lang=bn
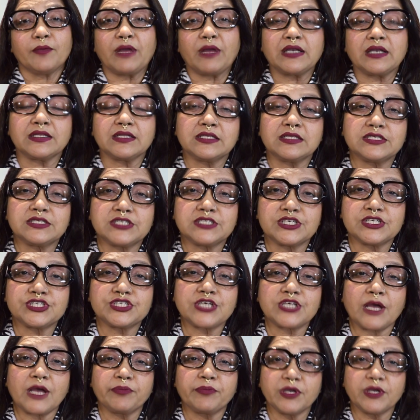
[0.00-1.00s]
বাংলাদেশের
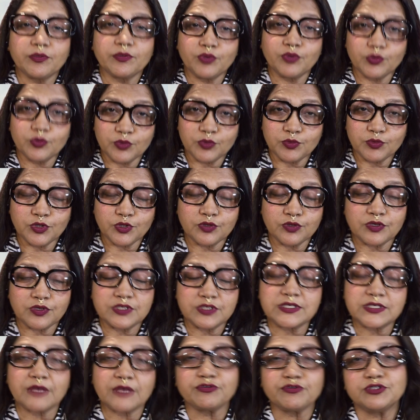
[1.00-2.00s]
সাবেক ভূমিমন্ত্রী
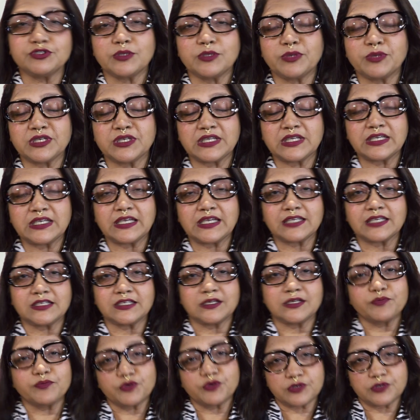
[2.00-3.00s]
সাইফুজ্জামানকে নিয়ে
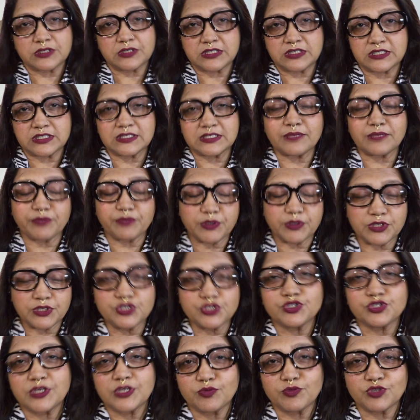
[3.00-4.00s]
একটা রিপোর্ট এসেছে আপনি
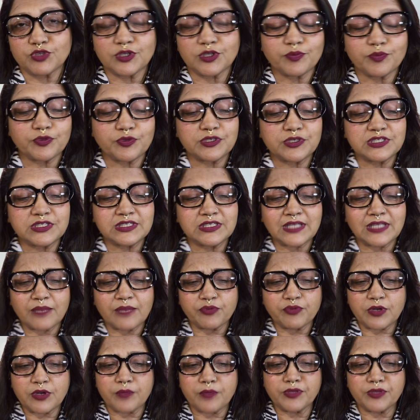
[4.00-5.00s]
নিশ্চয়ই এর মধ্যে পড়েছেন
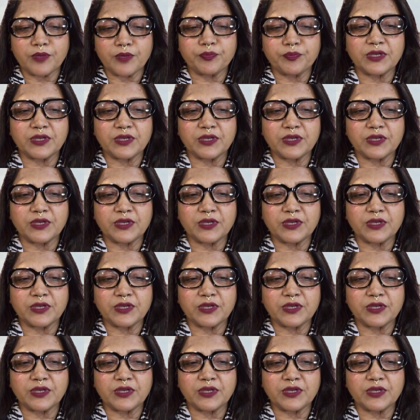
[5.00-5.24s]
তারপর আমি হ্যাঁ।